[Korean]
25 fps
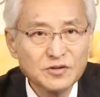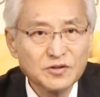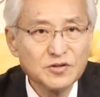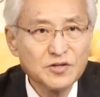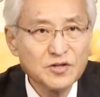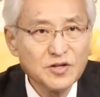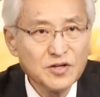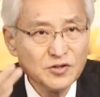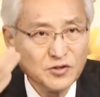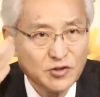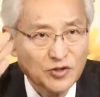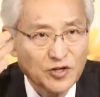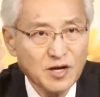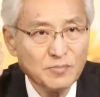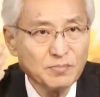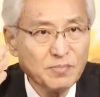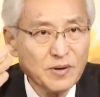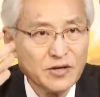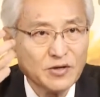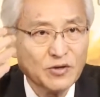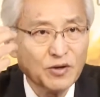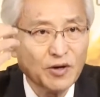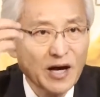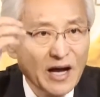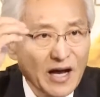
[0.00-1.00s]
그들이
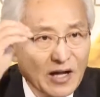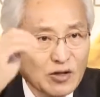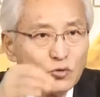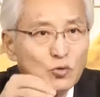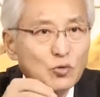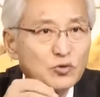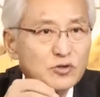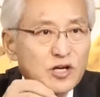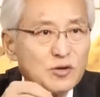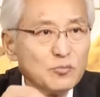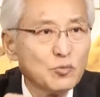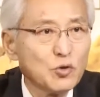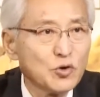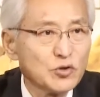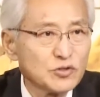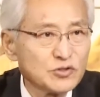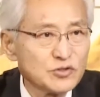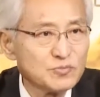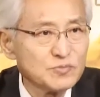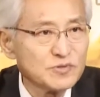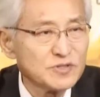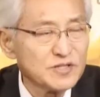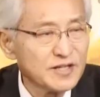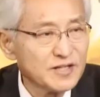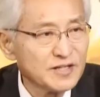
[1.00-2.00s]
연합하여 한 곳에
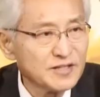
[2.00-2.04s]
모였습니다.